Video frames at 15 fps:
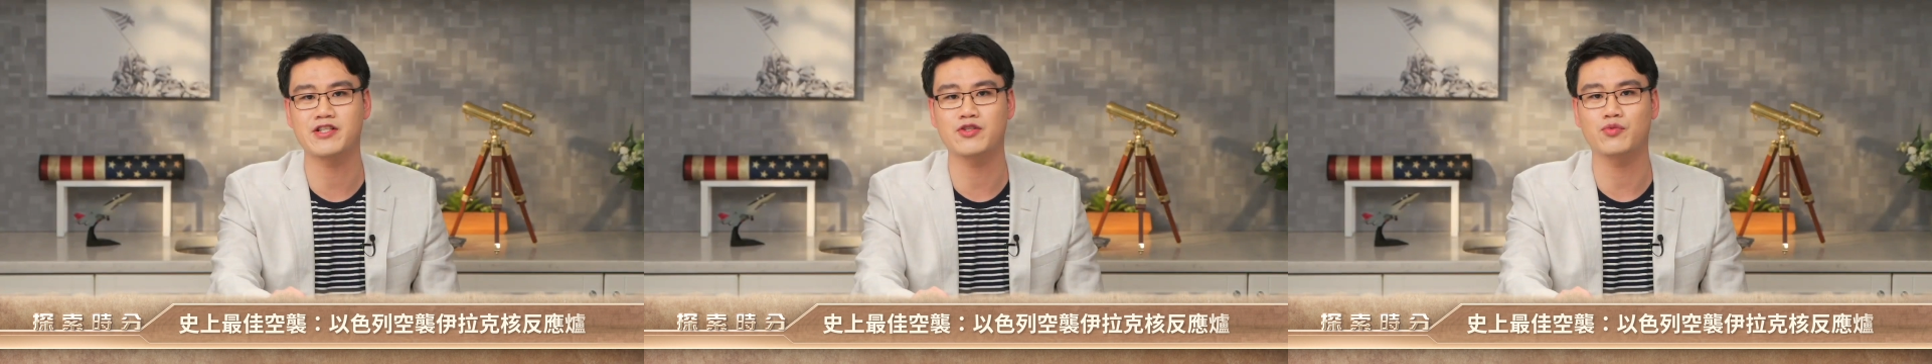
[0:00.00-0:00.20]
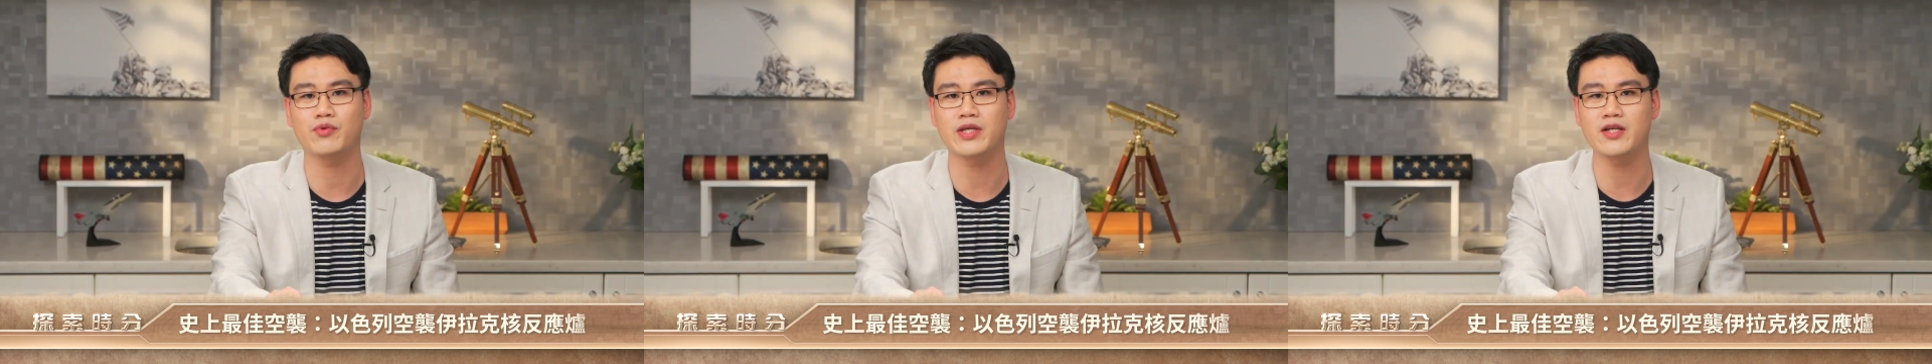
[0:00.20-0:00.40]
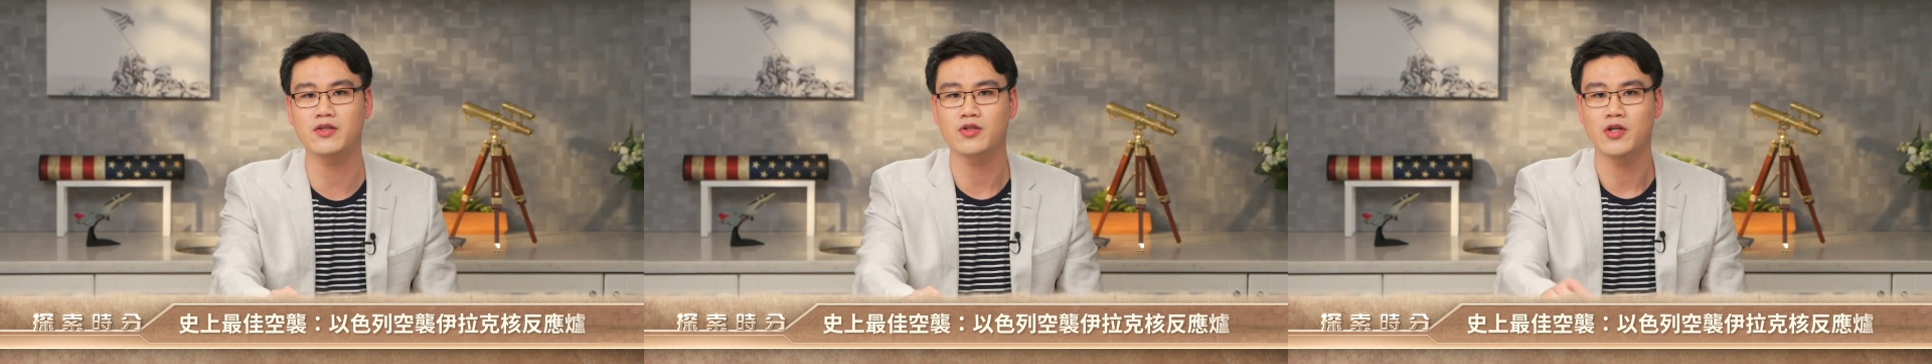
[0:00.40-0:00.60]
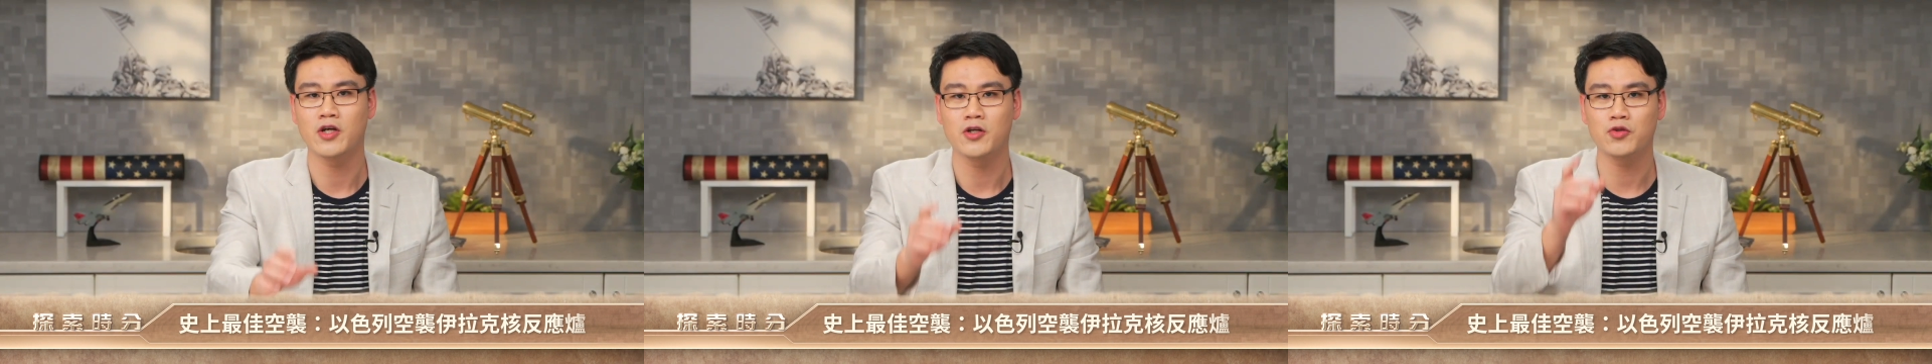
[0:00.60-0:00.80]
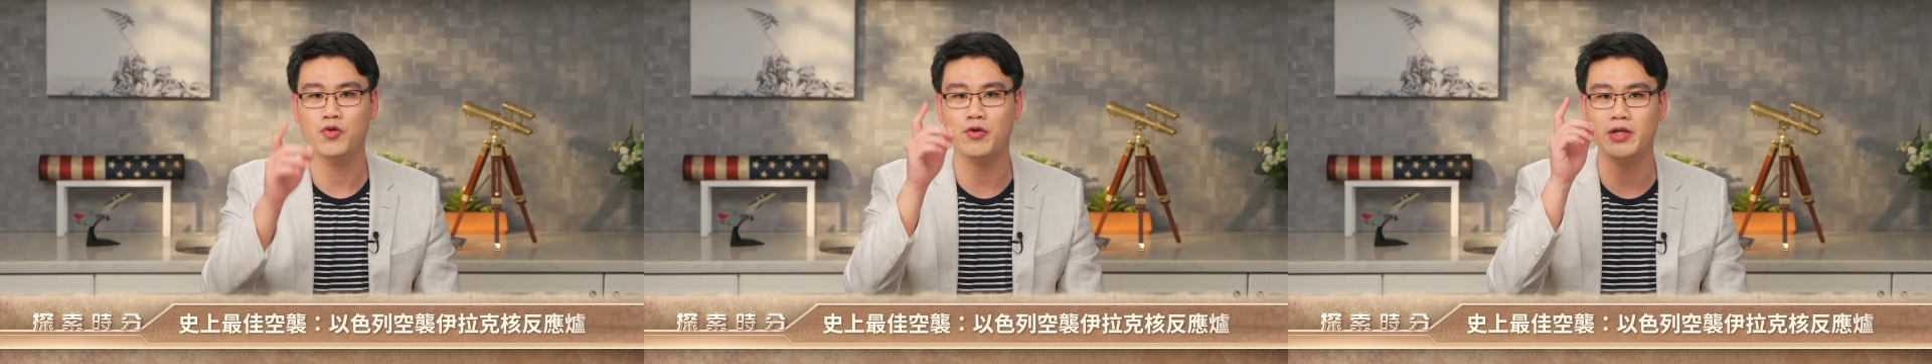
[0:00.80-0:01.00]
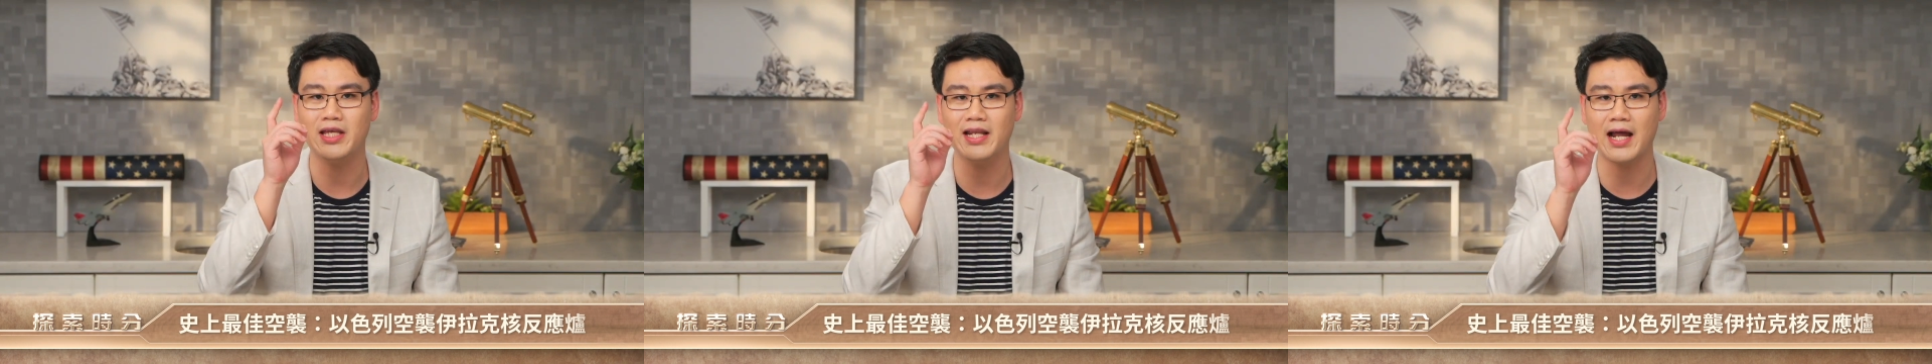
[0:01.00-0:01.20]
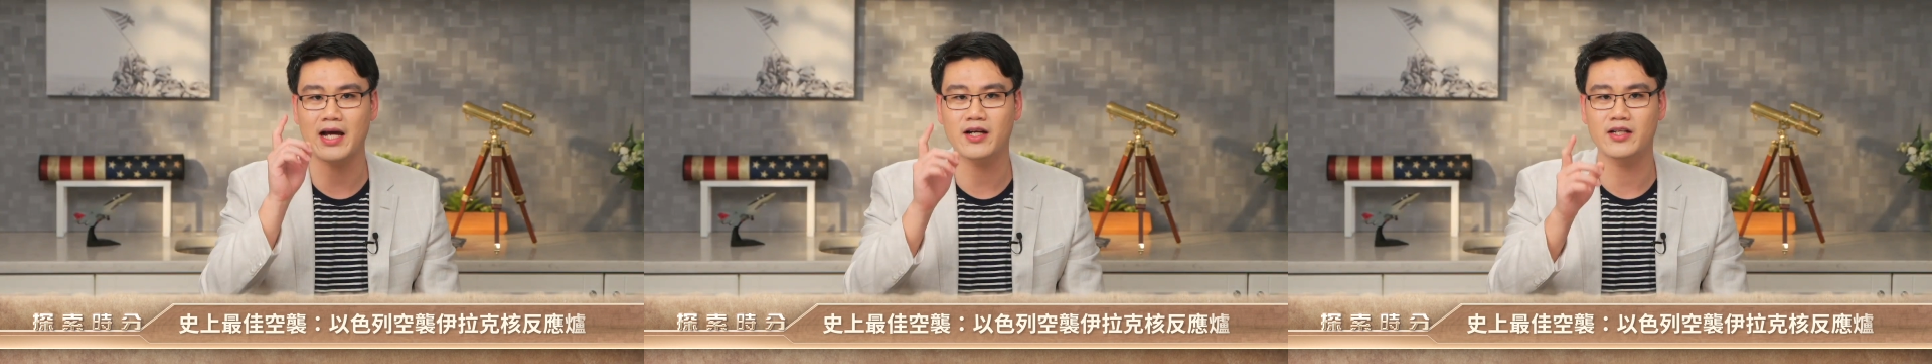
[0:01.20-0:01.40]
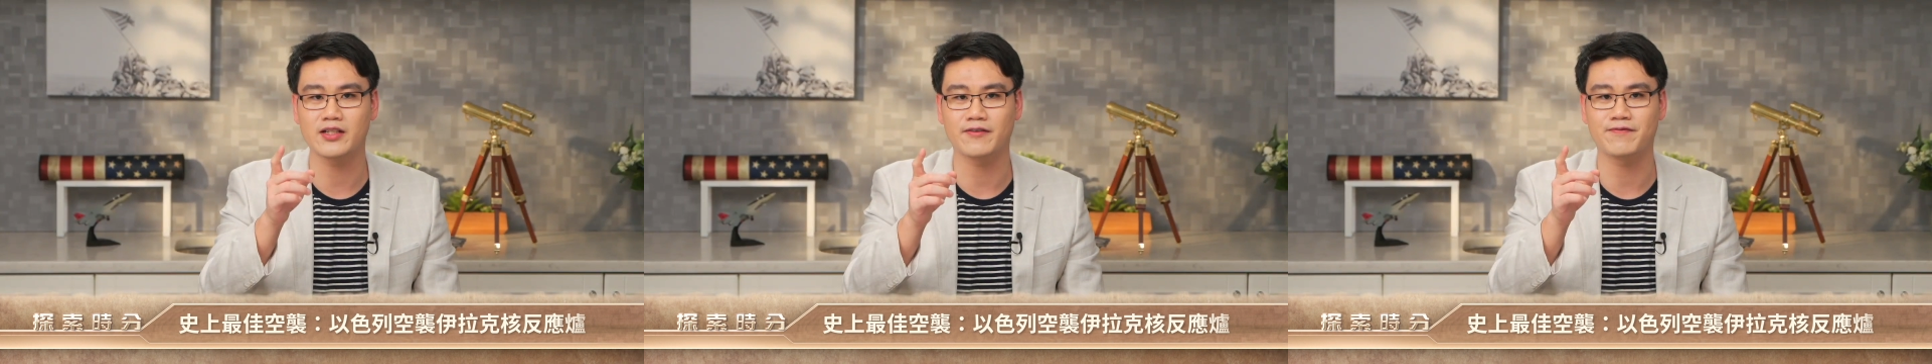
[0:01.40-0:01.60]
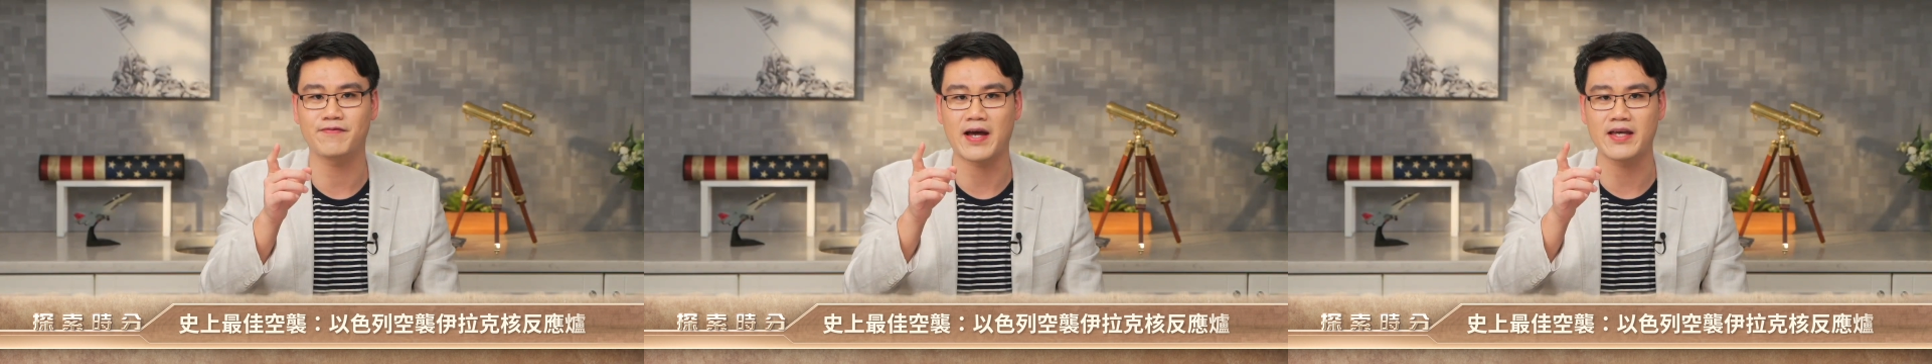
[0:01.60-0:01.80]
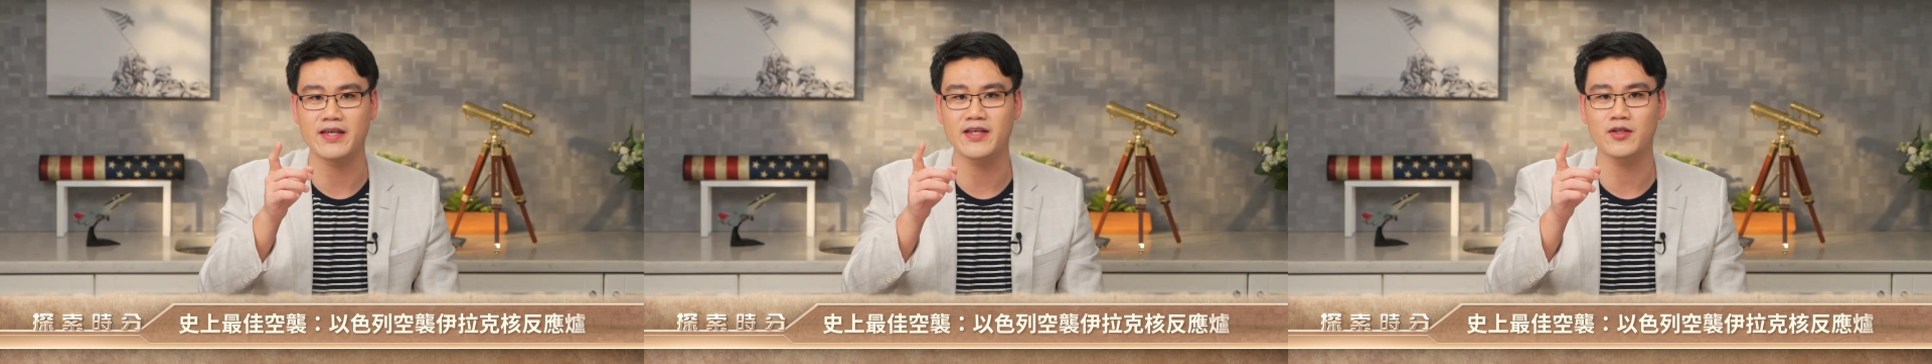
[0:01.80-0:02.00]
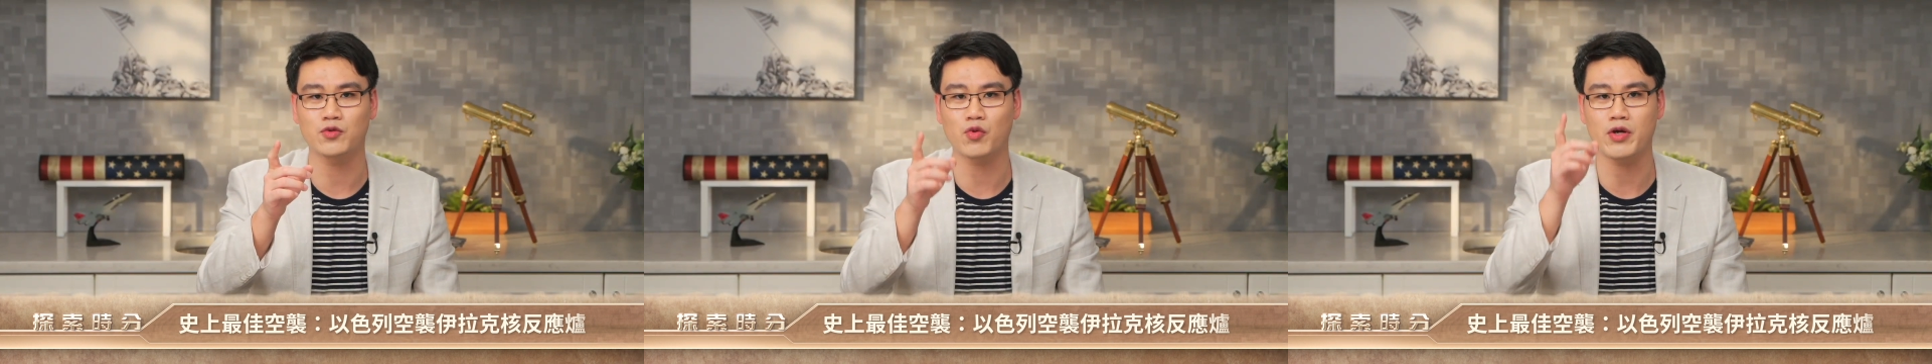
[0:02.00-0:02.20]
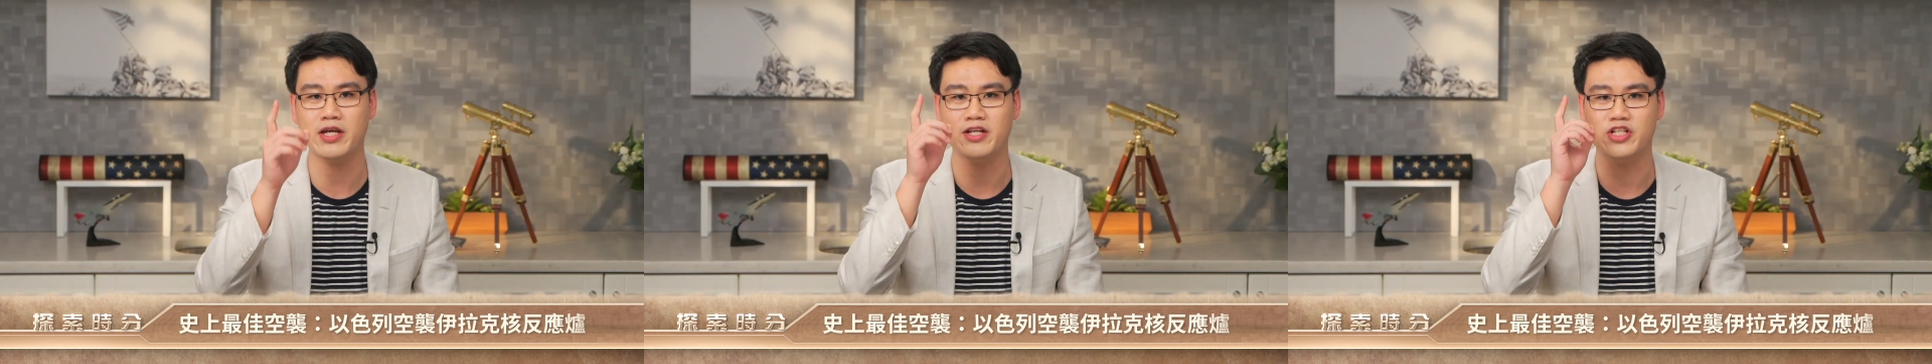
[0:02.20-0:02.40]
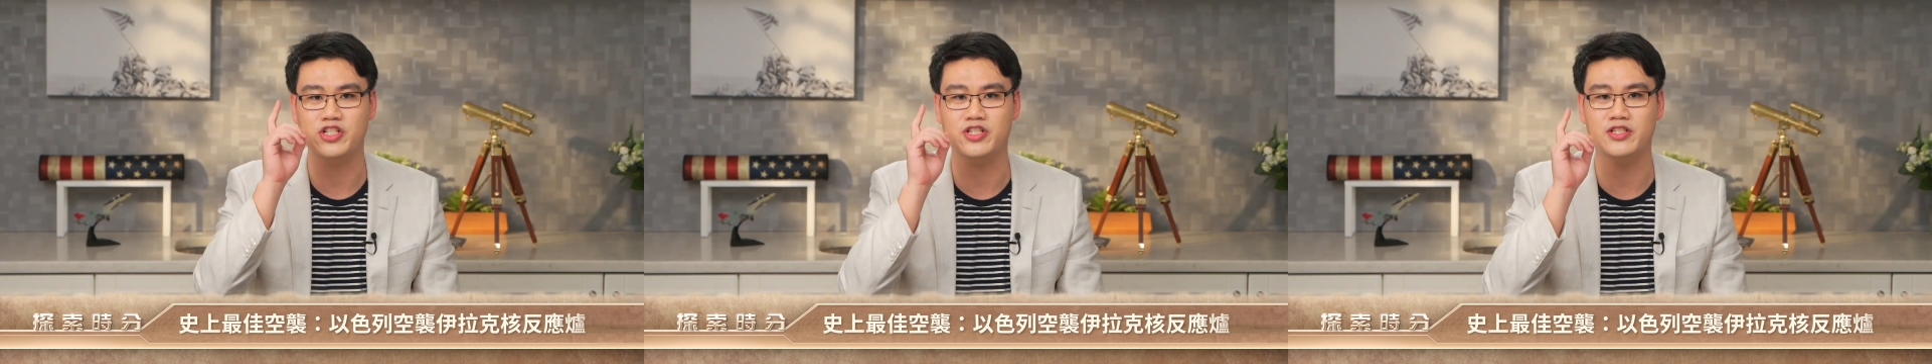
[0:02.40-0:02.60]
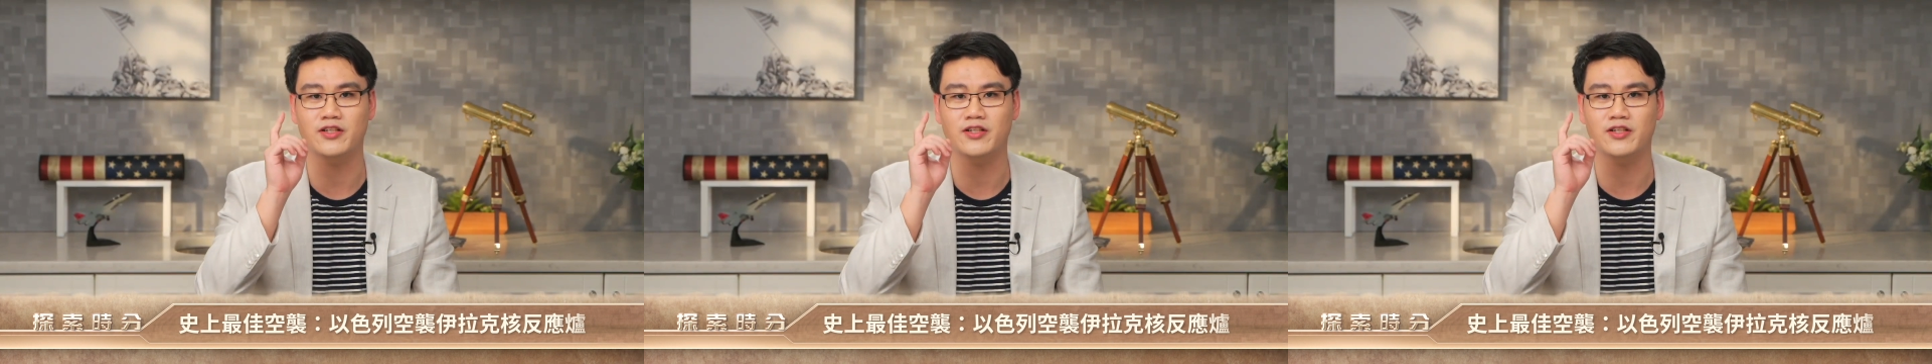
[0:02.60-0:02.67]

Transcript: 十五鹰，对伊拉克的反应堆实